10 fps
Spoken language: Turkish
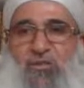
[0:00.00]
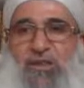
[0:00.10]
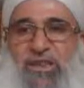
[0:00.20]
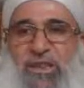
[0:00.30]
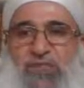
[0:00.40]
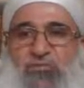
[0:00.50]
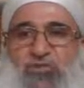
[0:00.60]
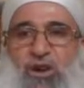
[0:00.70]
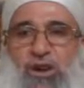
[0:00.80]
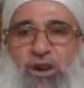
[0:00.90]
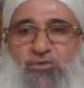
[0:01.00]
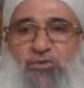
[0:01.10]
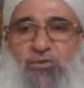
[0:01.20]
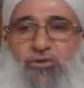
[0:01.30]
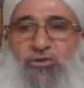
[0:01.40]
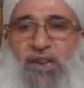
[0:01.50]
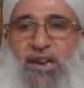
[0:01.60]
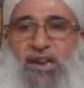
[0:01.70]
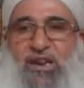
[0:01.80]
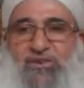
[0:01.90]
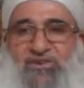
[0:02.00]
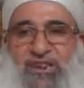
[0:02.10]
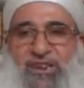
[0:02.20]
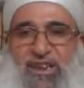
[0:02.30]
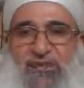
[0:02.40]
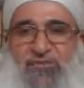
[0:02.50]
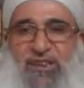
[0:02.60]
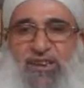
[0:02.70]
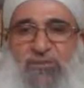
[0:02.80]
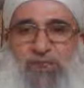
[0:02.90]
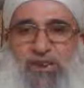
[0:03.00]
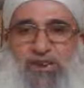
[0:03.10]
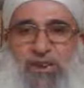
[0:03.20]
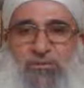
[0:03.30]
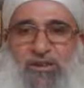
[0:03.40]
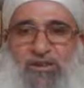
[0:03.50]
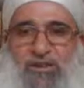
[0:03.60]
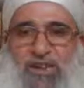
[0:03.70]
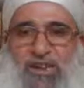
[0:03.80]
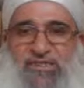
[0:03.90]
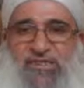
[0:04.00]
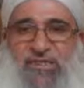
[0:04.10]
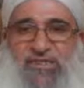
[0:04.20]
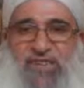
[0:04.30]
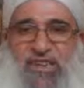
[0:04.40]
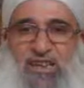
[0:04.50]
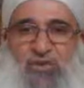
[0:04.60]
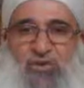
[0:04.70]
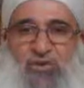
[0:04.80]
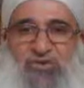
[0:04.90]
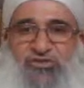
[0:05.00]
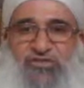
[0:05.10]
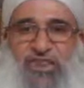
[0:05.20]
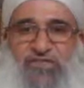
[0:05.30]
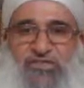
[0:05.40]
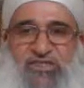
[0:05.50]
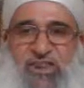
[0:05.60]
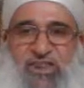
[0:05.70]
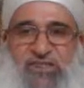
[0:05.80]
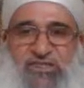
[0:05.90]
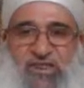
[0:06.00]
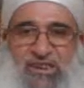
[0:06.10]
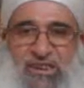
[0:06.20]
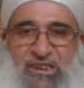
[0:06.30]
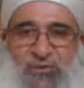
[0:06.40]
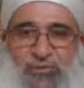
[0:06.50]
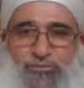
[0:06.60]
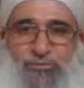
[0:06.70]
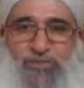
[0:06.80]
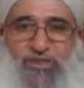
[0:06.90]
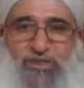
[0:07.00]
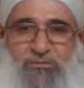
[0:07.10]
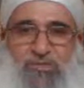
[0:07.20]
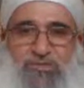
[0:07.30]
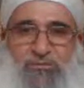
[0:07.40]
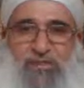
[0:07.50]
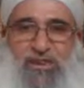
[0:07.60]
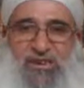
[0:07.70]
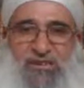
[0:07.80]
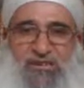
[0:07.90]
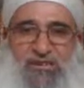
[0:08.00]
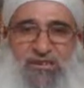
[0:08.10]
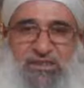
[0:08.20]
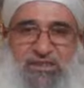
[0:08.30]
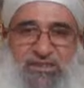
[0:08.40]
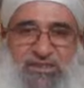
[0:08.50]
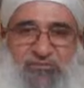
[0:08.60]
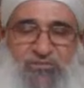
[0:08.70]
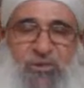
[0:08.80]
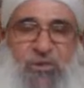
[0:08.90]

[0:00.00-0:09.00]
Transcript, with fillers: Ve yahrumu haram olur ala üzerine muhrimi ihramlının aşerete on eşya şeyler. Lübsü giymesi mehiti dikişli.